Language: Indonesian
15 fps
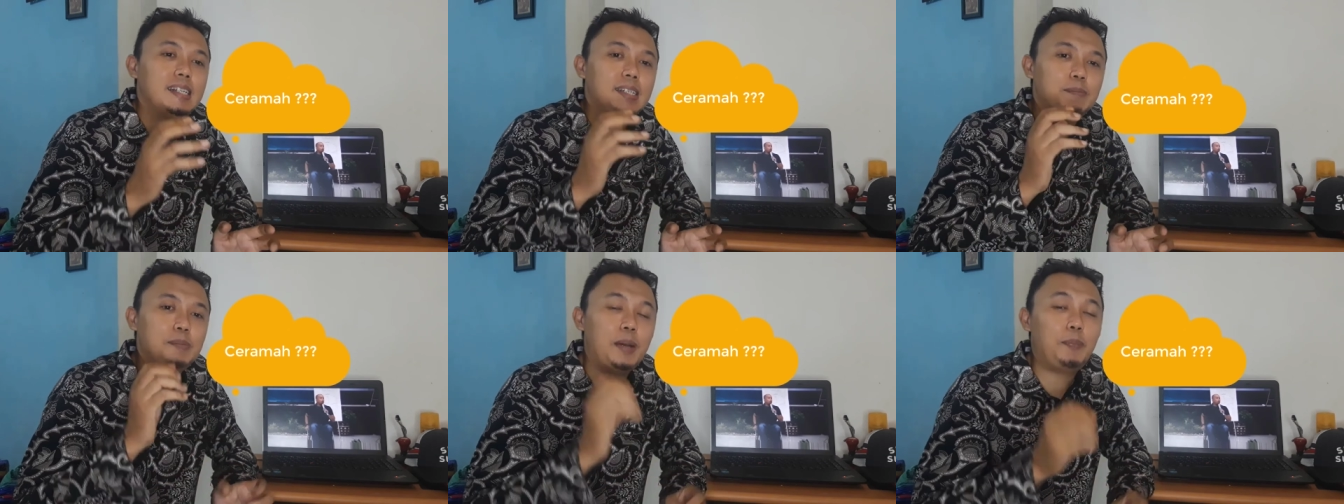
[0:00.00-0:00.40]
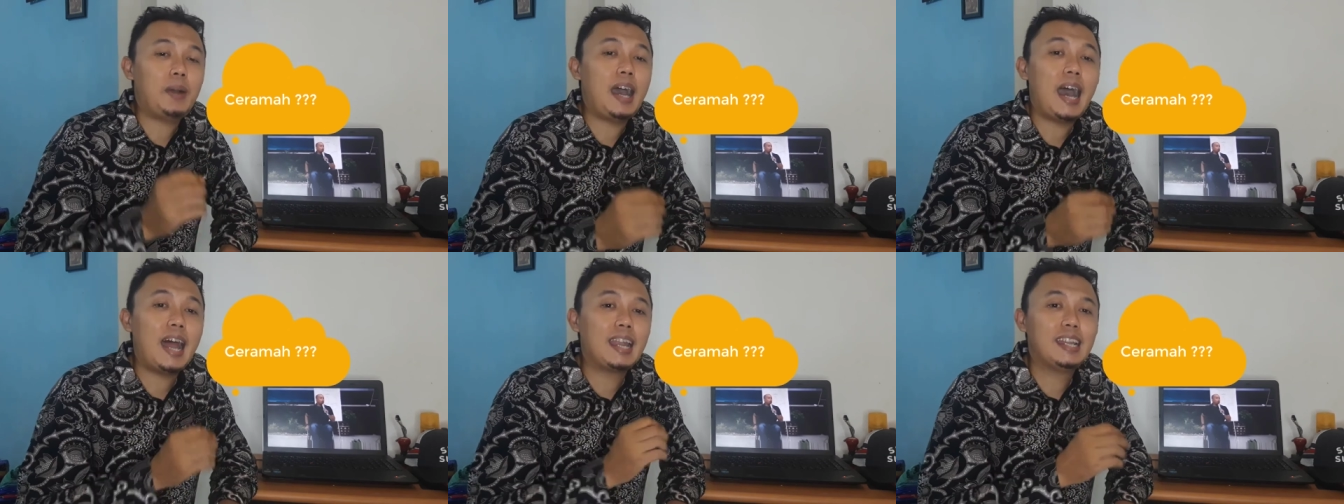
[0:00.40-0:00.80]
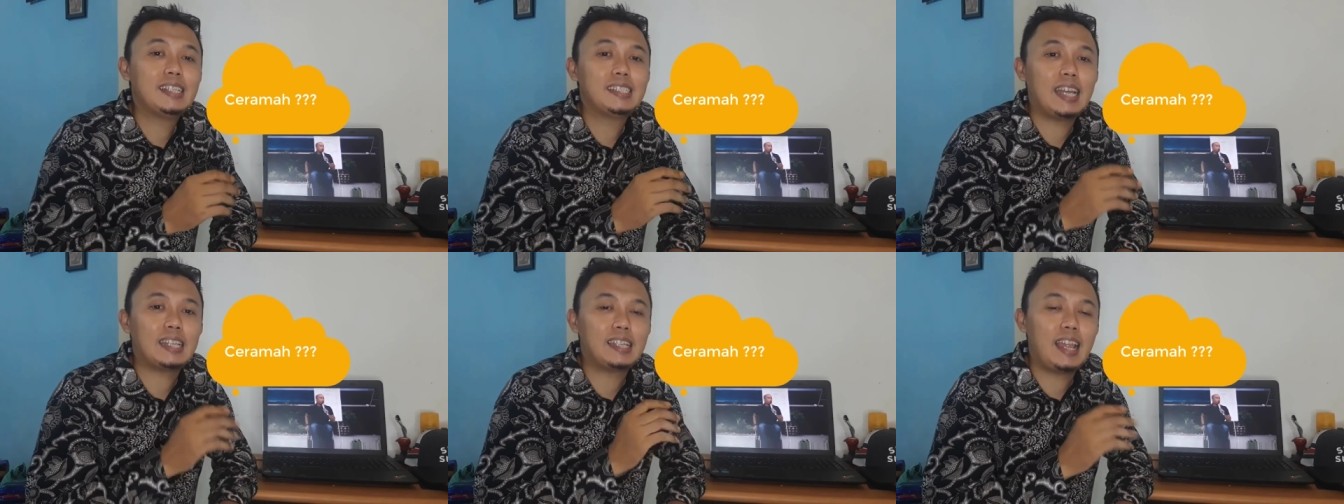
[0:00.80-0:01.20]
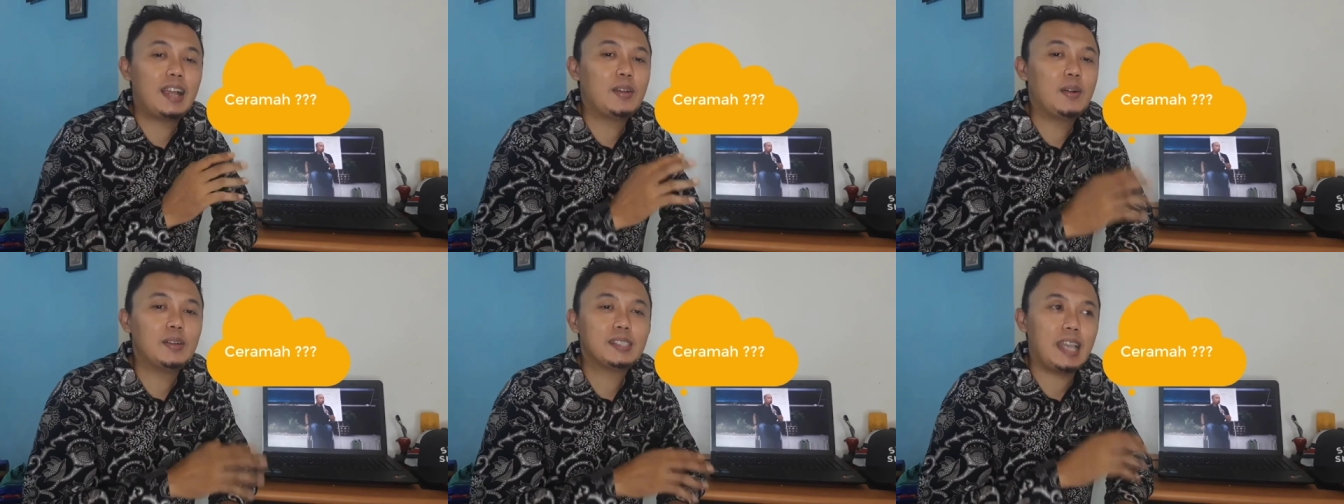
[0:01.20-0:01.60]
Bapak Hangdes
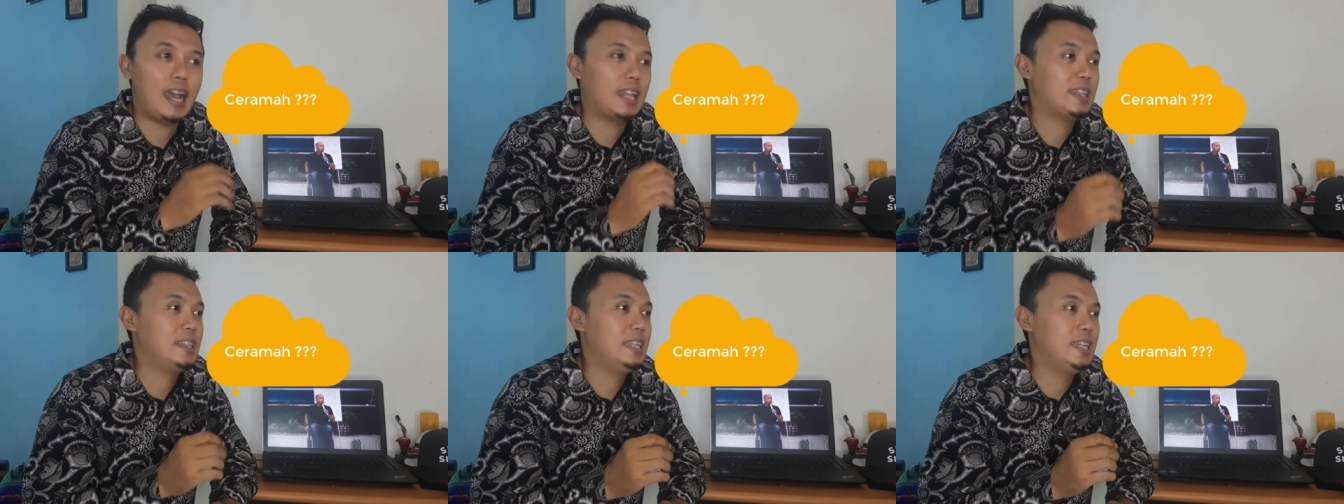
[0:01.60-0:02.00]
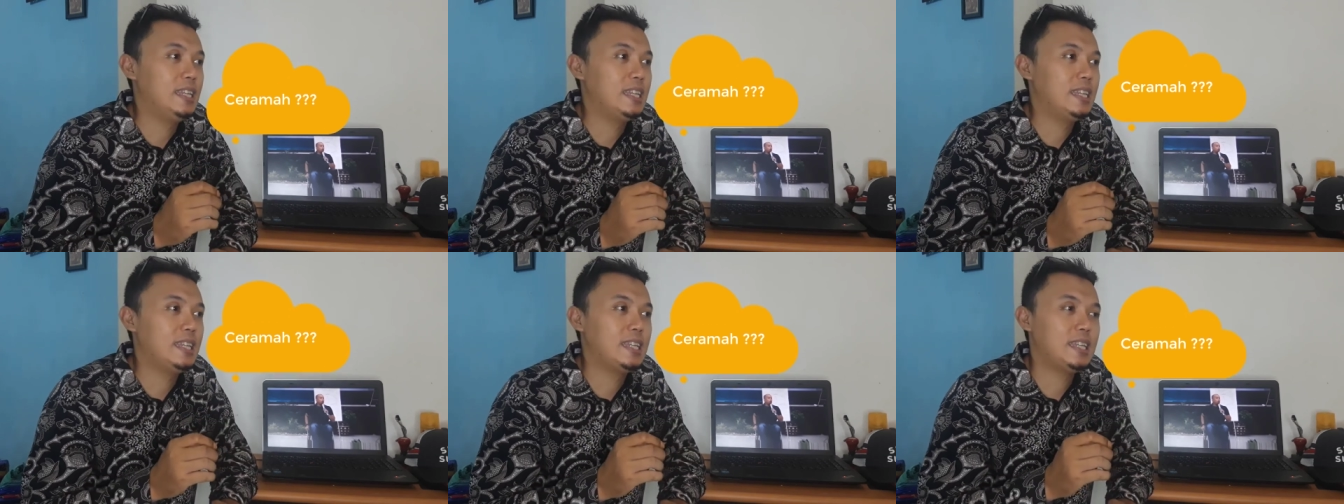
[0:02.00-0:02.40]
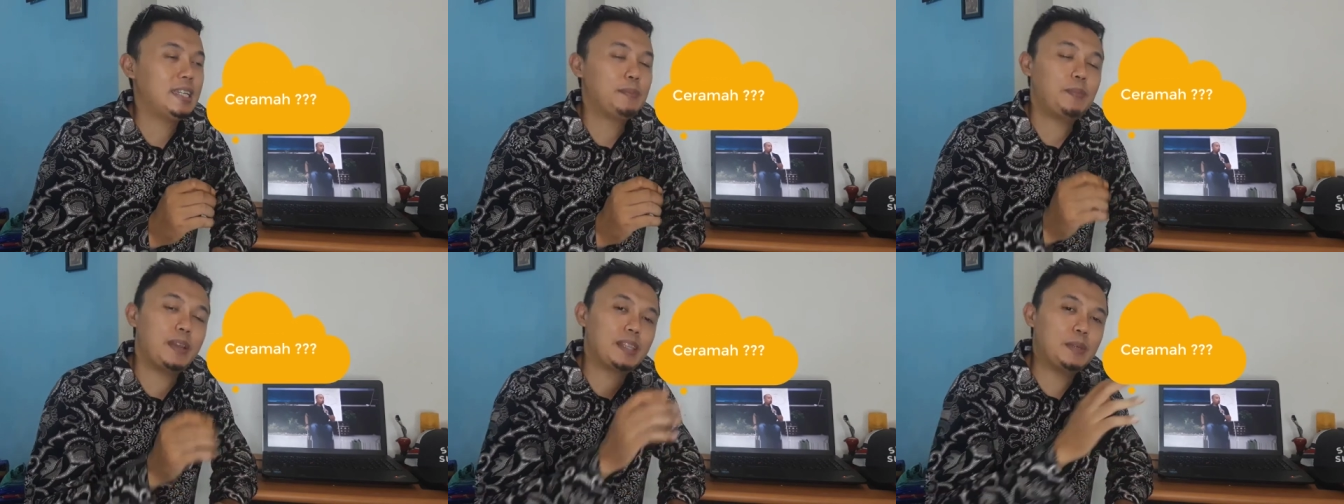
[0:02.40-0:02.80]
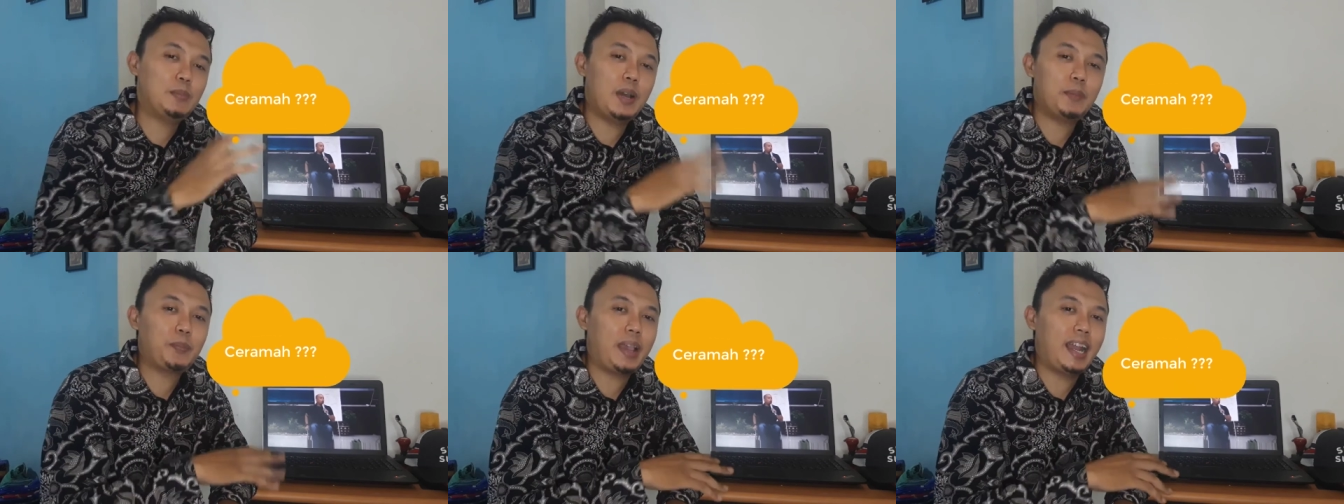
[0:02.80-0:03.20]
Satyago saat di
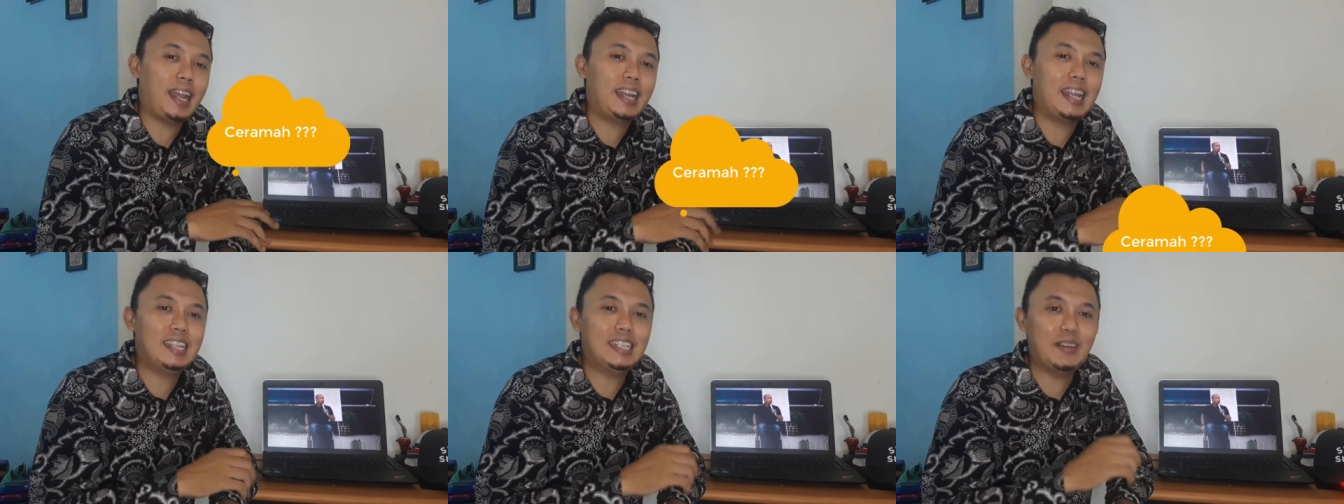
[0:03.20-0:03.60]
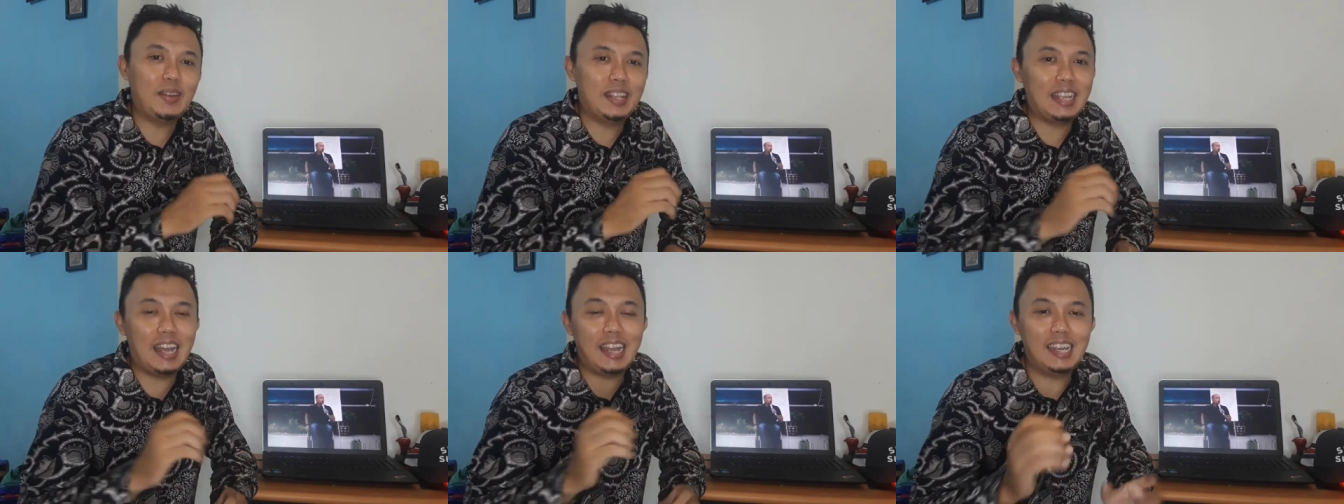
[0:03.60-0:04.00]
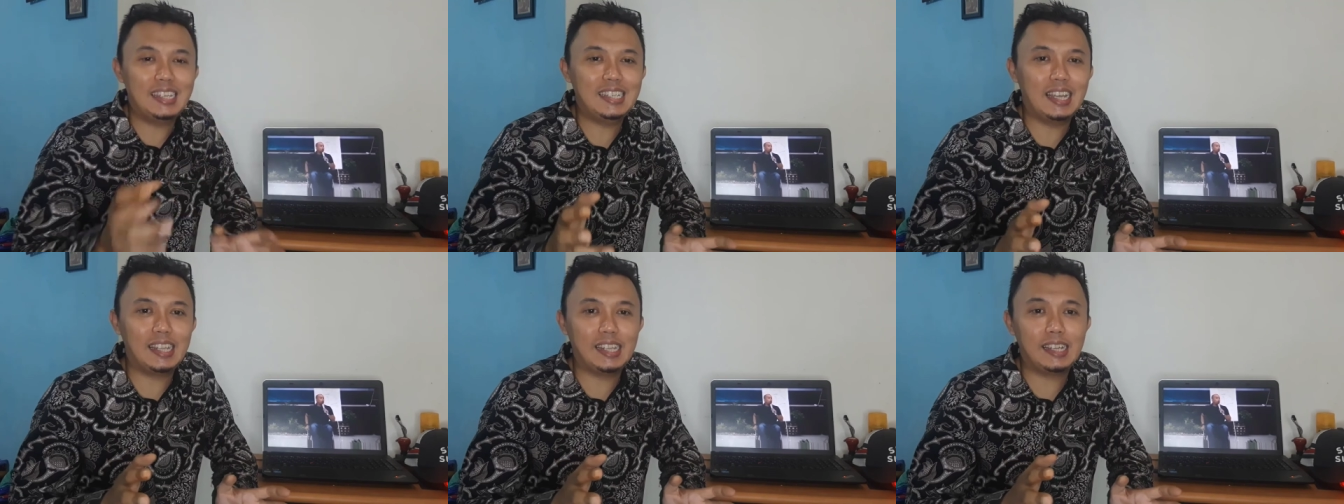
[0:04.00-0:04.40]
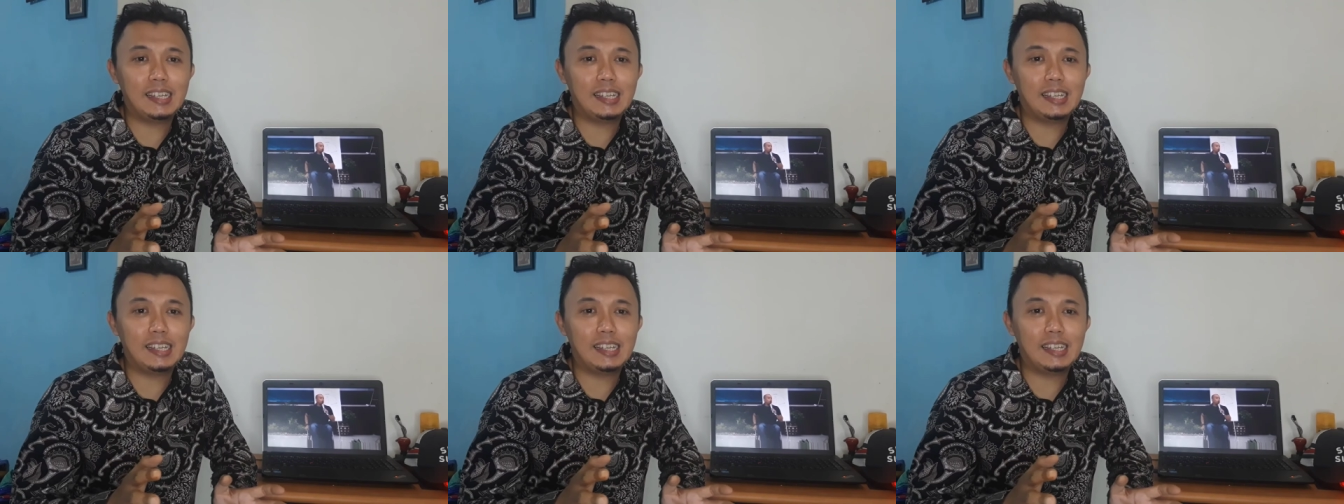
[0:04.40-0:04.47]
pertemuan PLN dan Jawa Tengah dan Jawa.